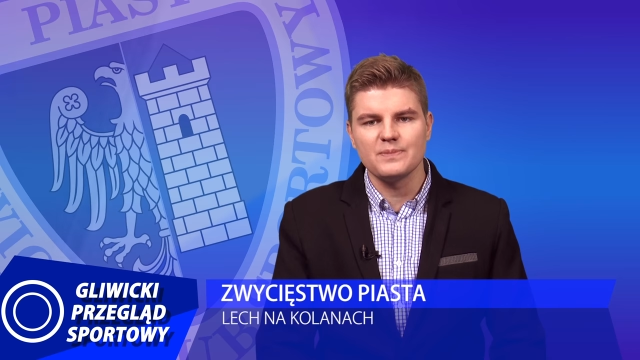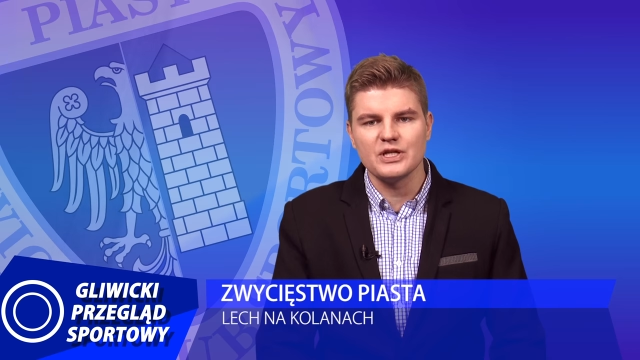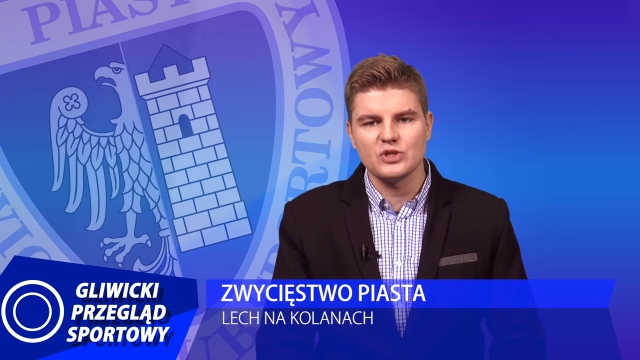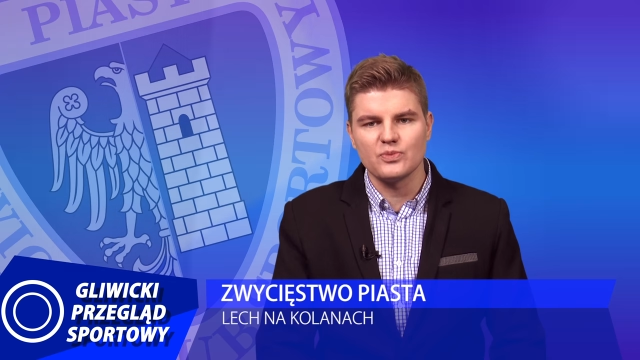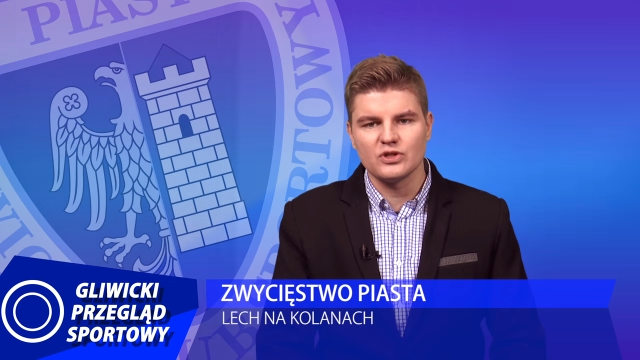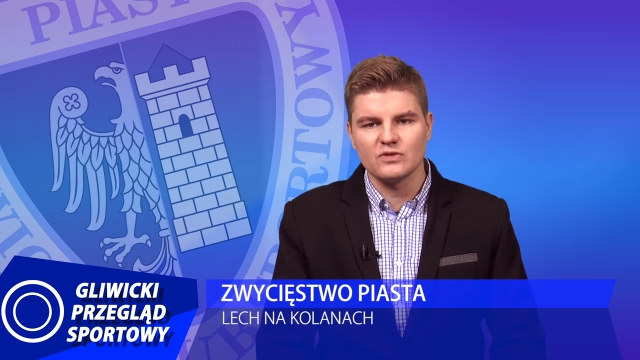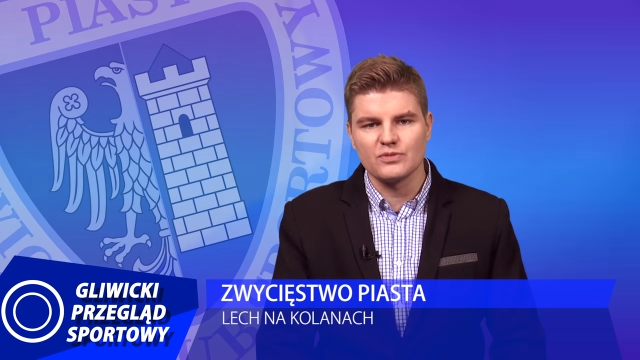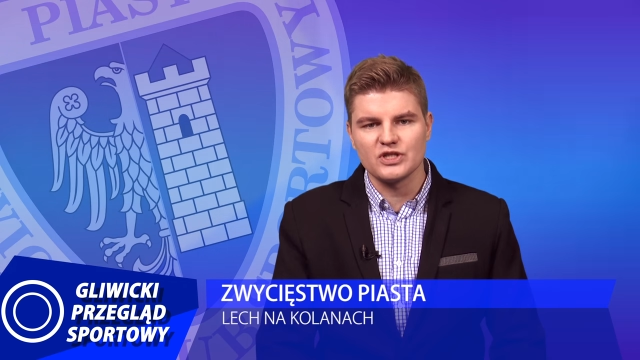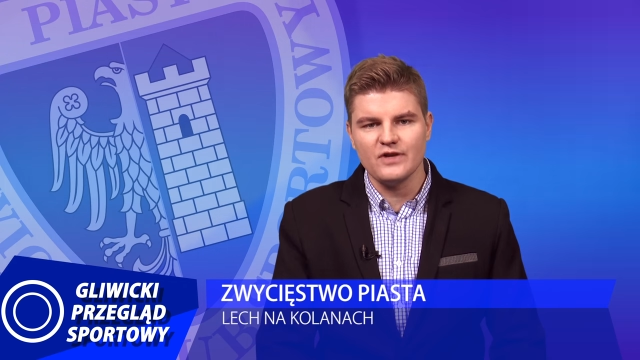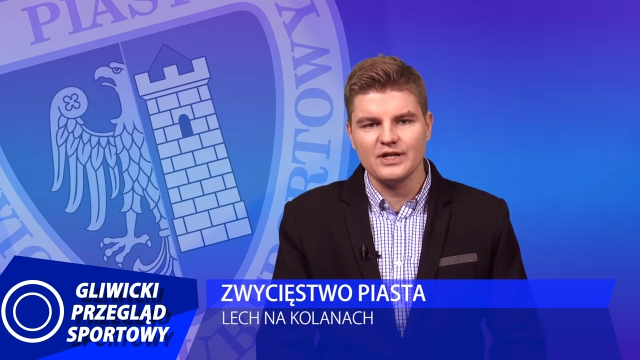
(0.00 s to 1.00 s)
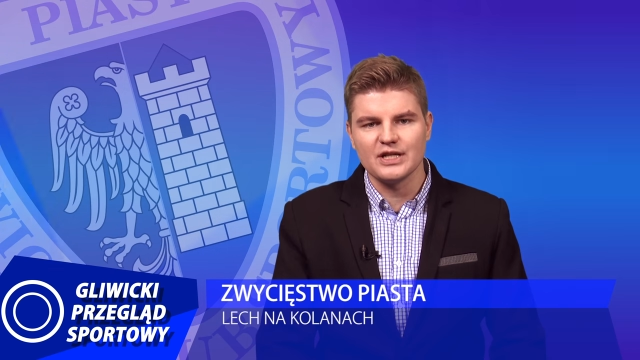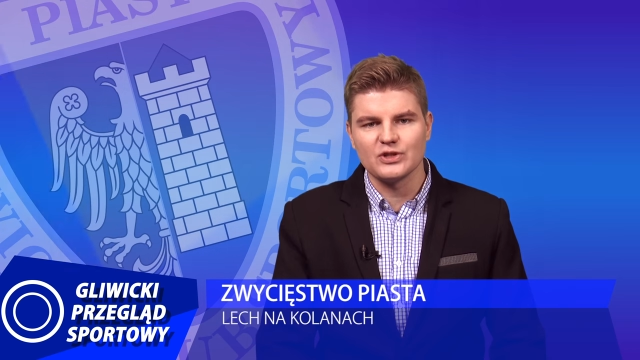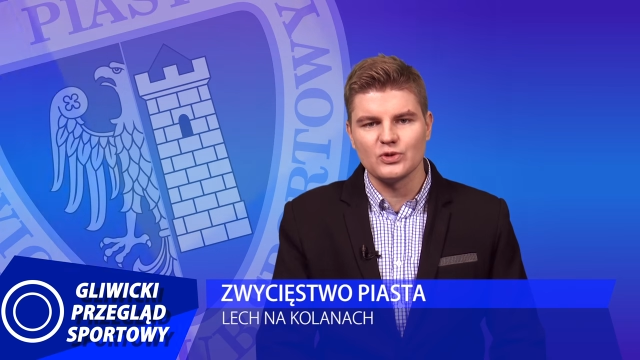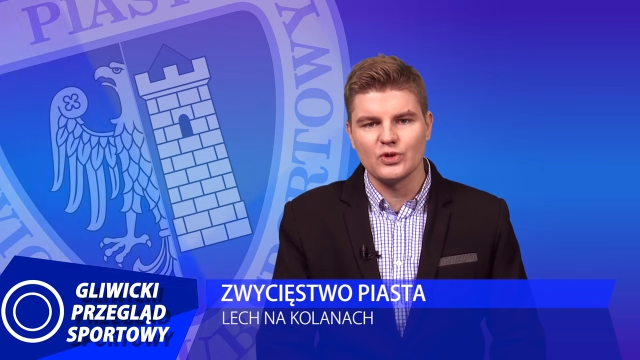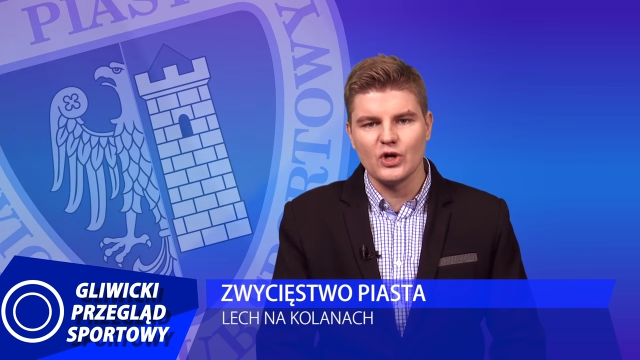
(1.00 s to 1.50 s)
pięciopunktową przewagę nad
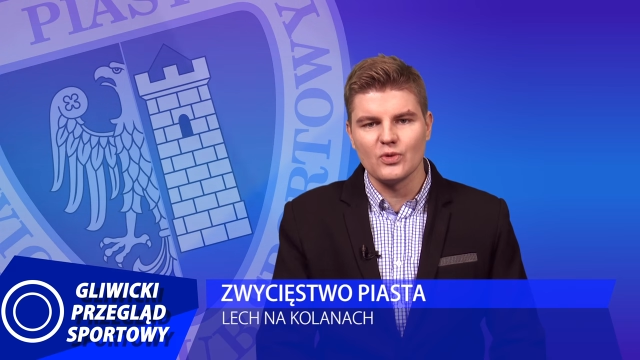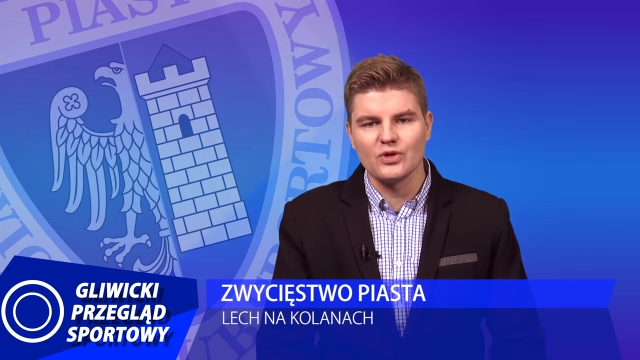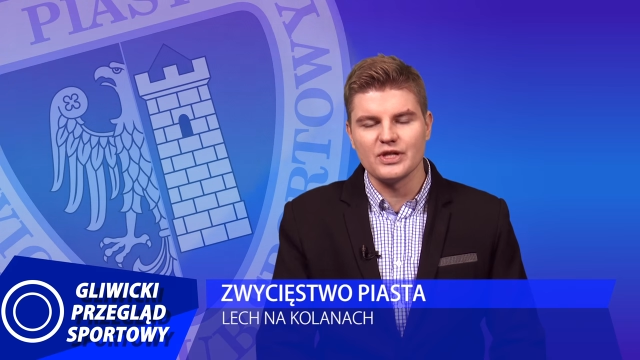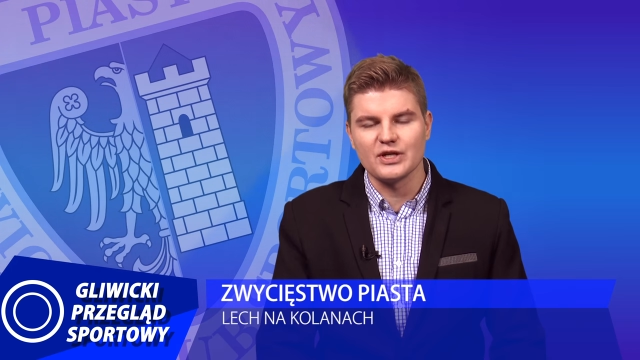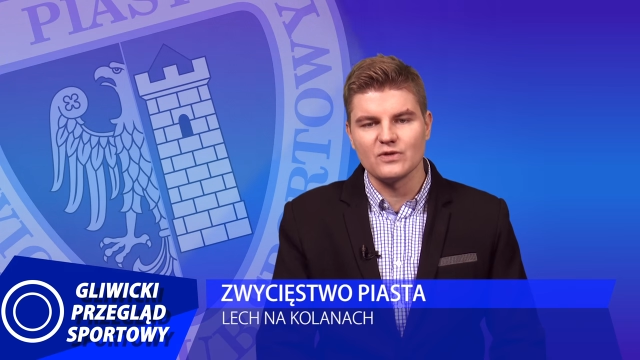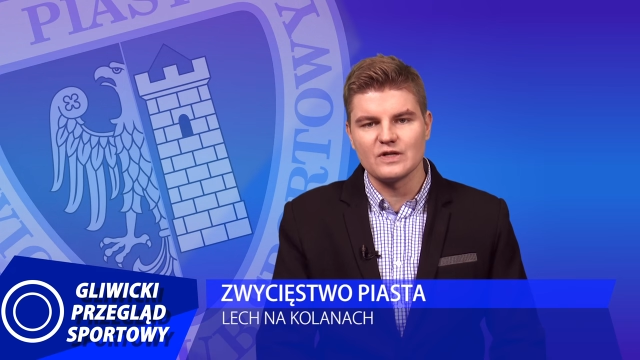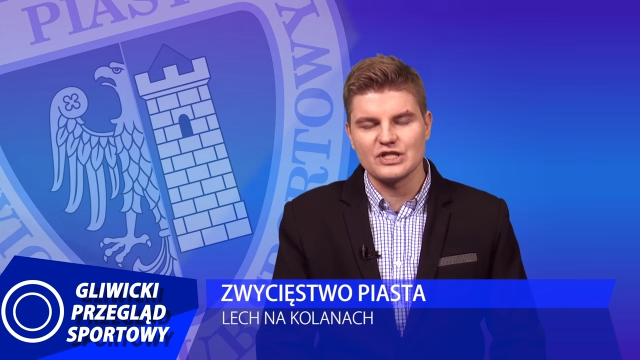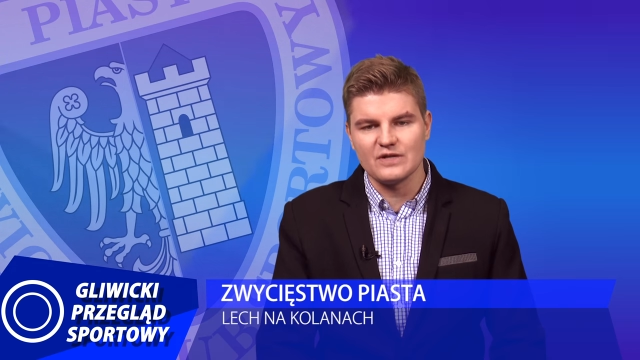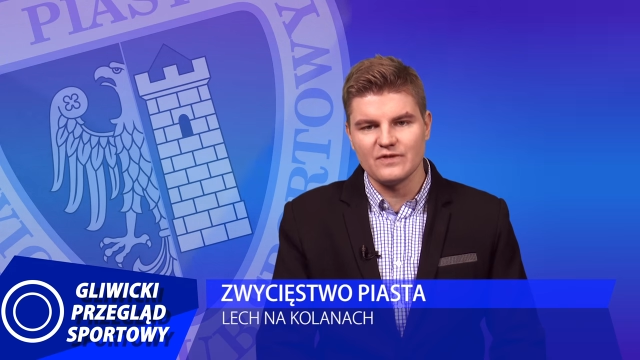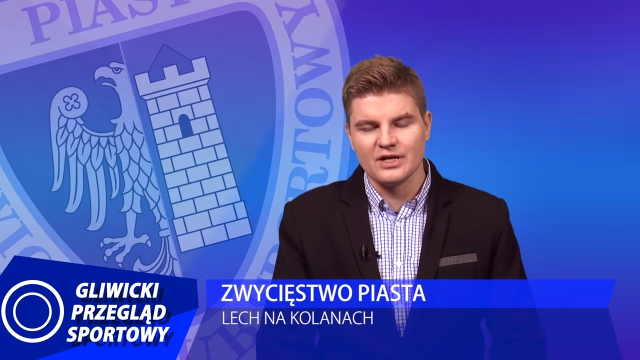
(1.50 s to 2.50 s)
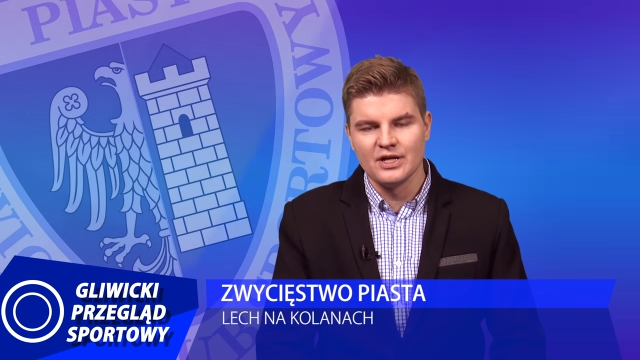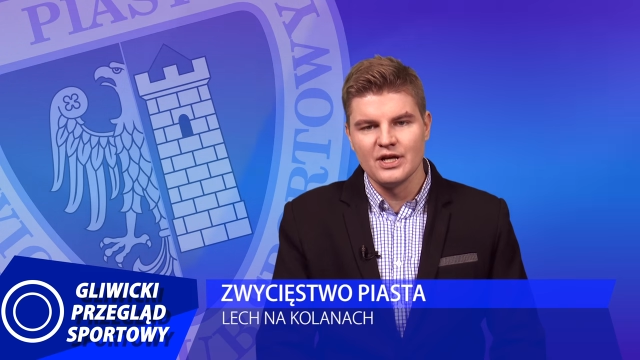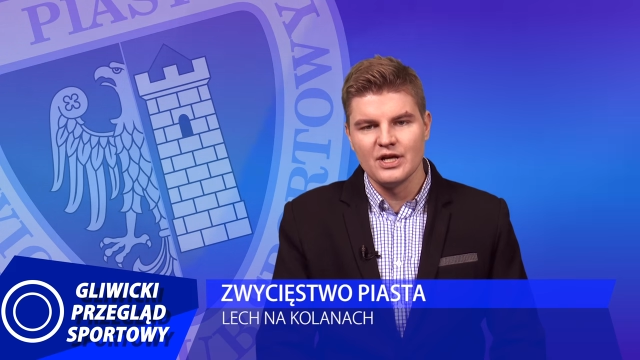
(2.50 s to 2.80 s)
drugą Legią Warszawa.